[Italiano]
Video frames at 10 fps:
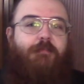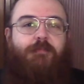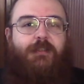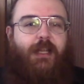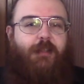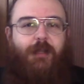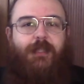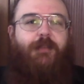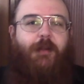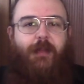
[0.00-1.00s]
stanno
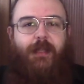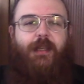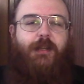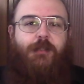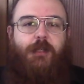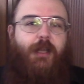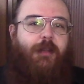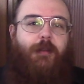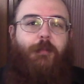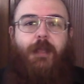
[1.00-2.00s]
attivamente
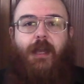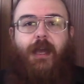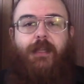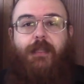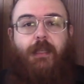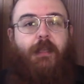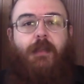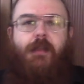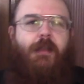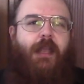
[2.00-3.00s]
ricercando i pirati
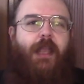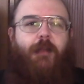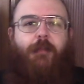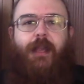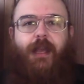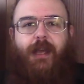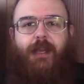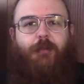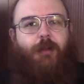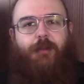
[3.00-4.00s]
e
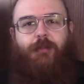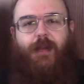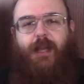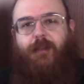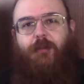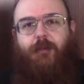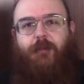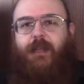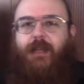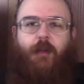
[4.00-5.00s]
magari quando vanno
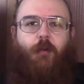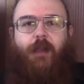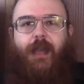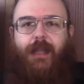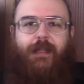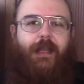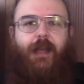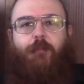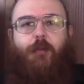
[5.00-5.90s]
nella locanda al